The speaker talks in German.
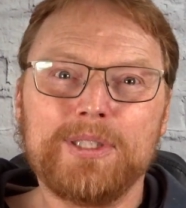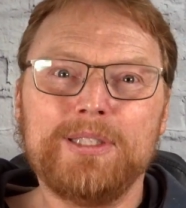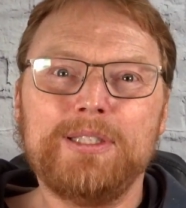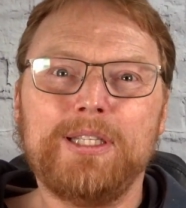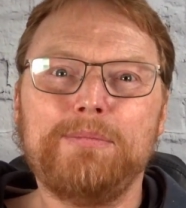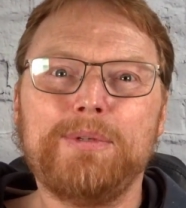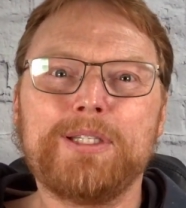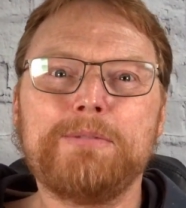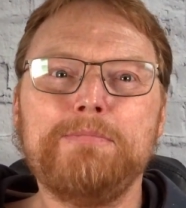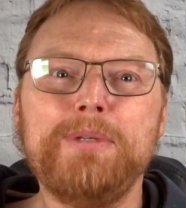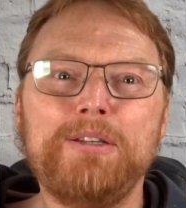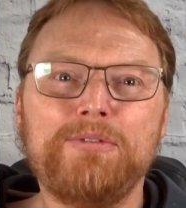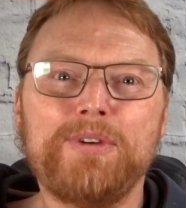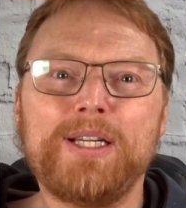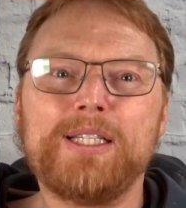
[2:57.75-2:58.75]
an dem das
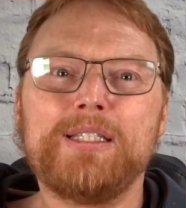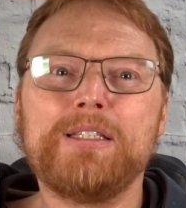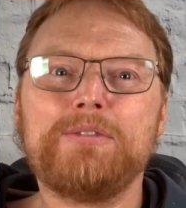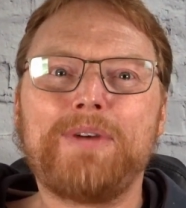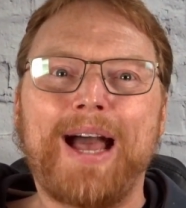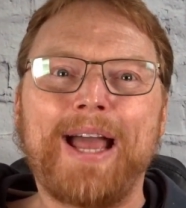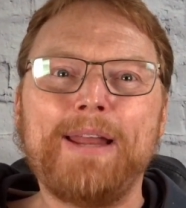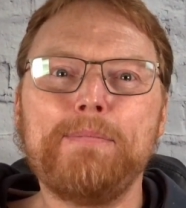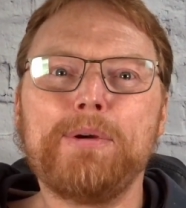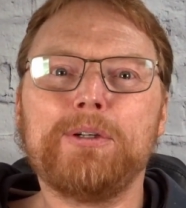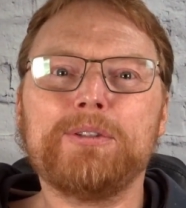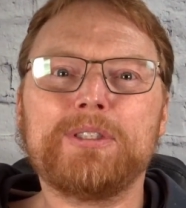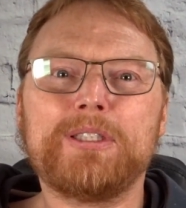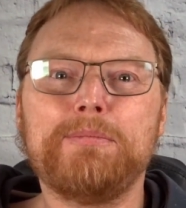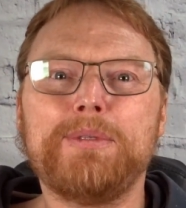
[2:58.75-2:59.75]
Mietverhältnis
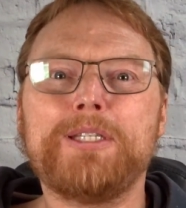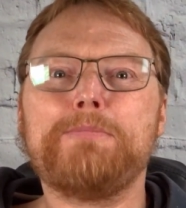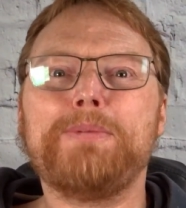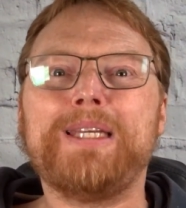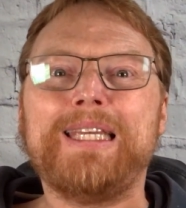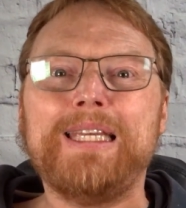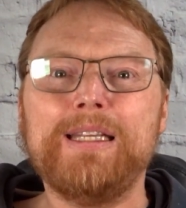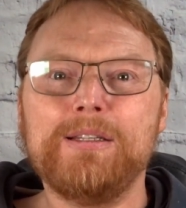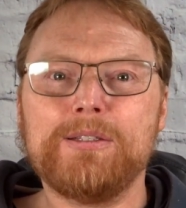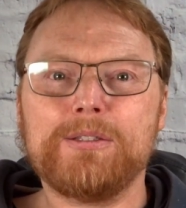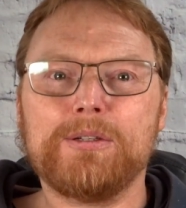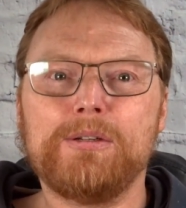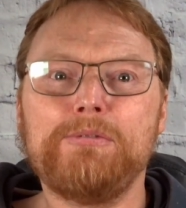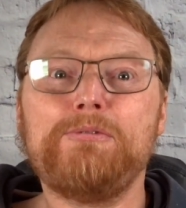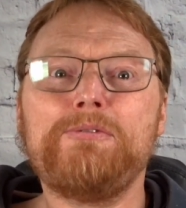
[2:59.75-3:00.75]
vereinbarungsgemäß beginnen
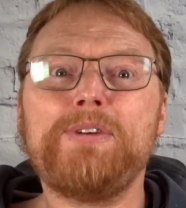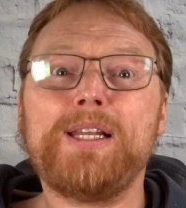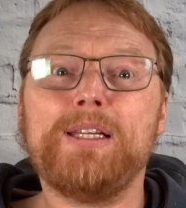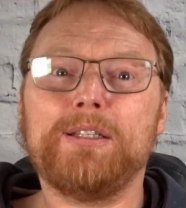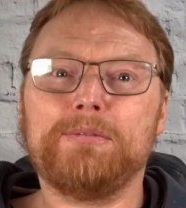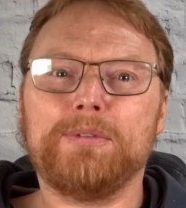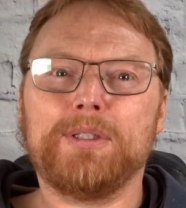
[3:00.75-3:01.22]
soll, fällig